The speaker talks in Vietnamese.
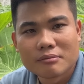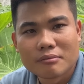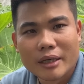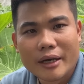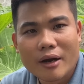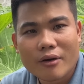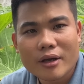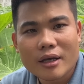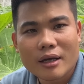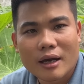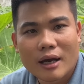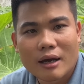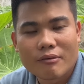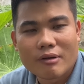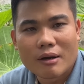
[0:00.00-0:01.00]
bị nói
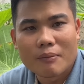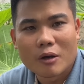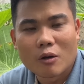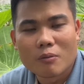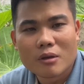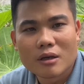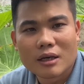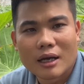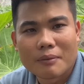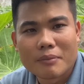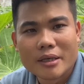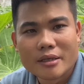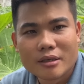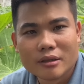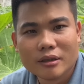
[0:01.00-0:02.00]
à, và cũng như là
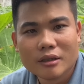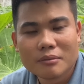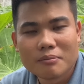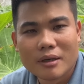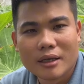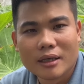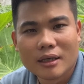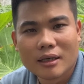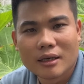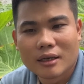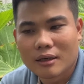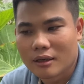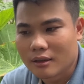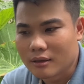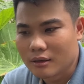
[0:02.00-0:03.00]
bị chửi bị
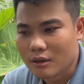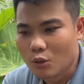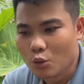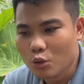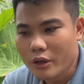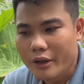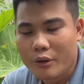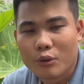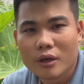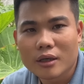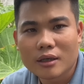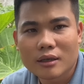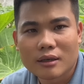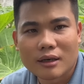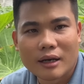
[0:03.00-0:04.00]
à, đủ điều hết
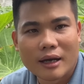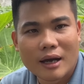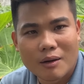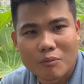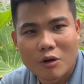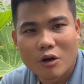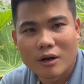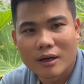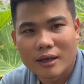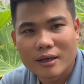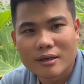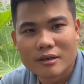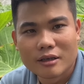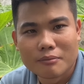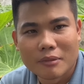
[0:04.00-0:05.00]
là hồng loan là cái
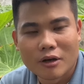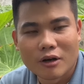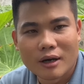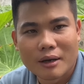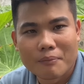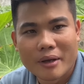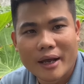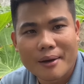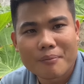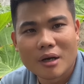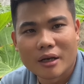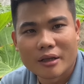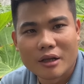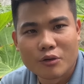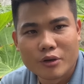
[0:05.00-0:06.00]
người mà gọi là bị áp
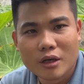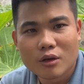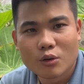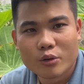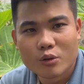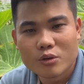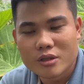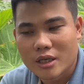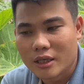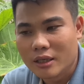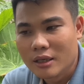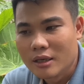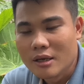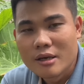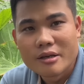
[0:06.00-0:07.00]
lực nhiều nhất của chú anh chị
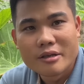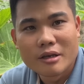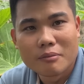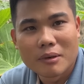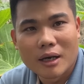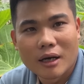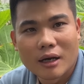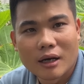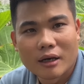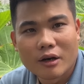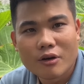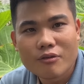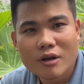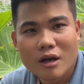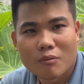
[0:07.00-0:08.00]
nhưng mà
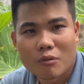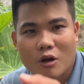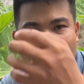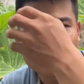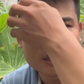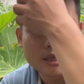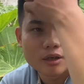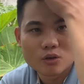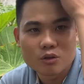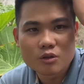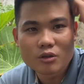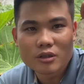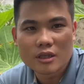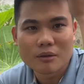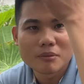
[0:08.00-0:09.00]
đối với hồng loan thì cô
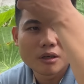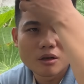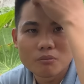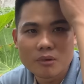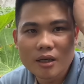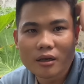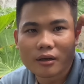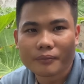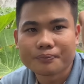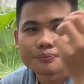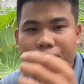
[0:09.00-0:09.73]
chú anh chị mình cũng biết rồi